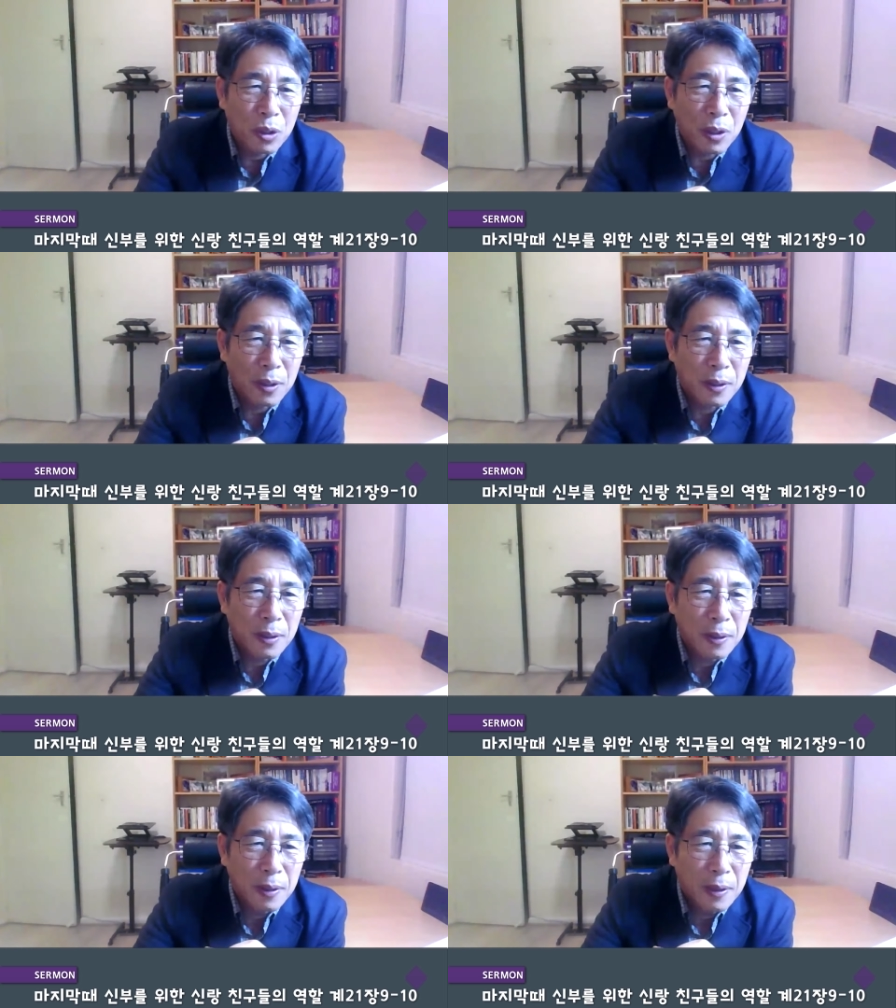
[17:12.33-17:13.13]

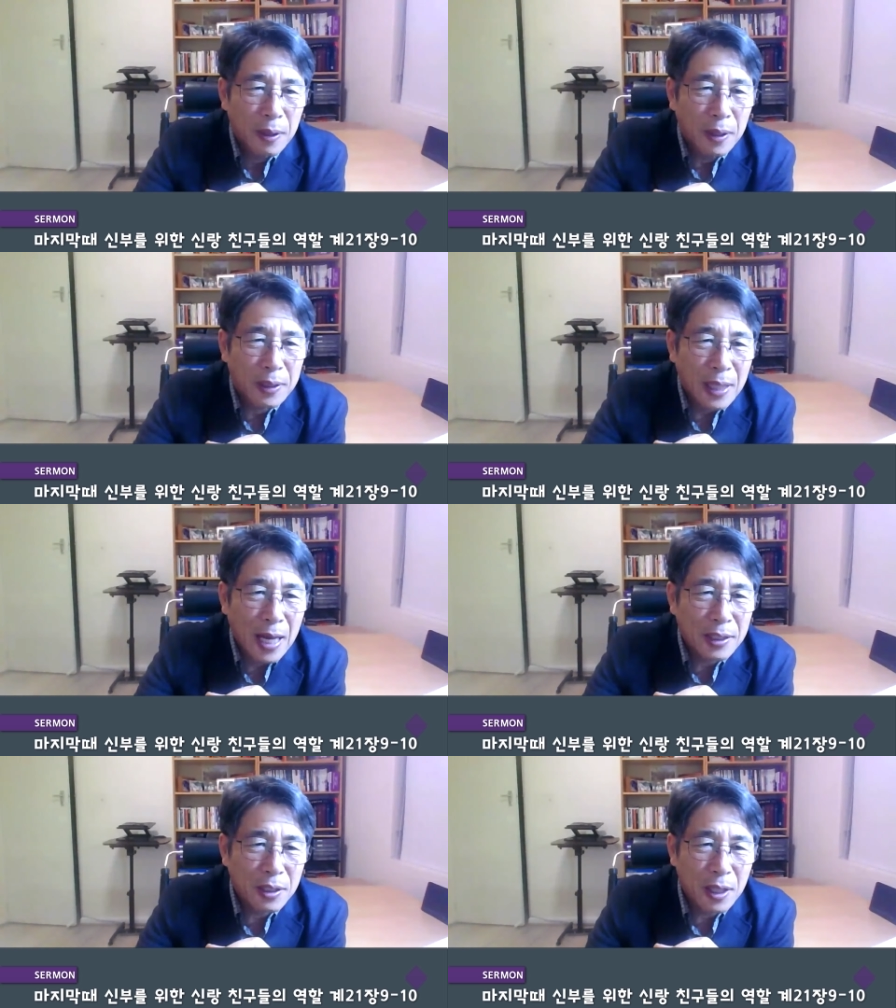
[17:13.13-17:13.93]
5절
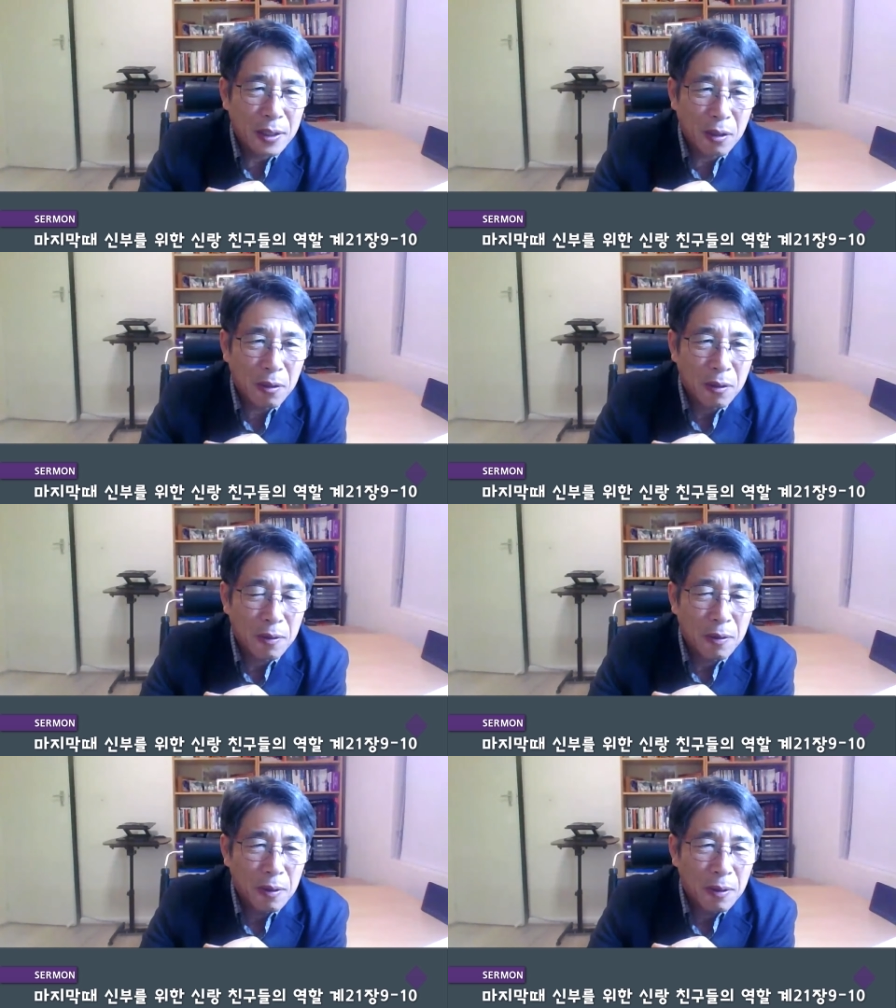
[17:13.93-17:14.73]
4절에서
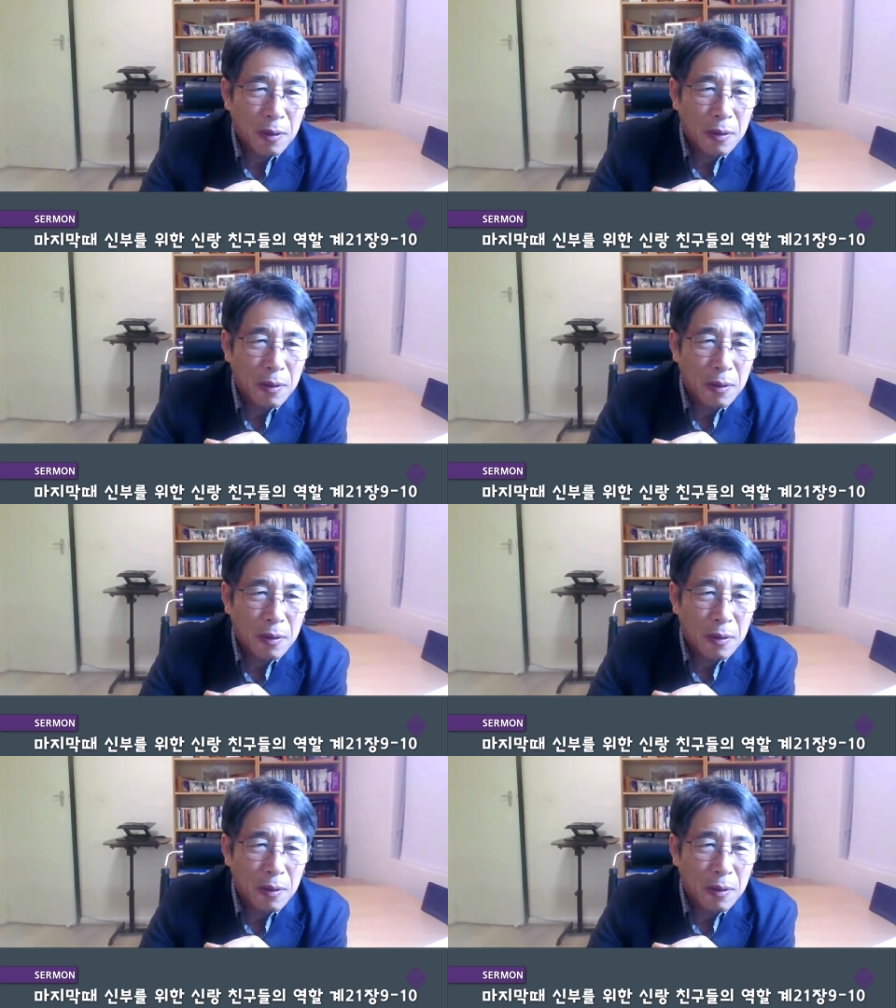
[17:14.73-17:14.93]
어,